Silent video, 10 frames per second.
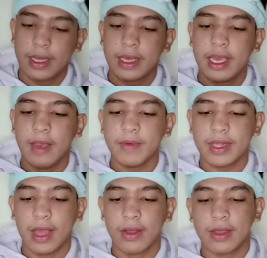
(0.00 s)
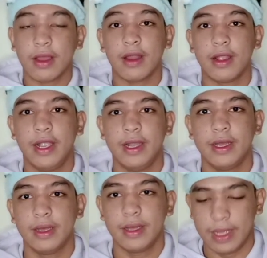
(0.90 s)
keep sound card.
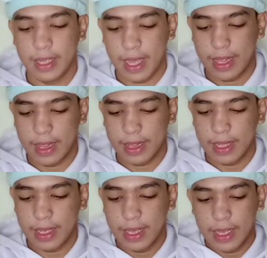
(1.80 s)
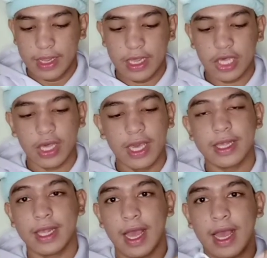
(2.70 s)
Ayan. Hindi siya
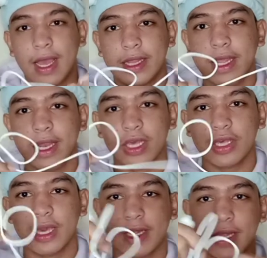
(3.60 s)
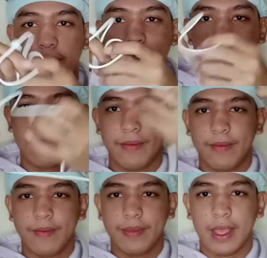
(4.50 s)
isa, hindi lang siya isa.
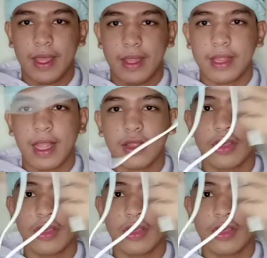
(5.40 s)
Ayan, tatlo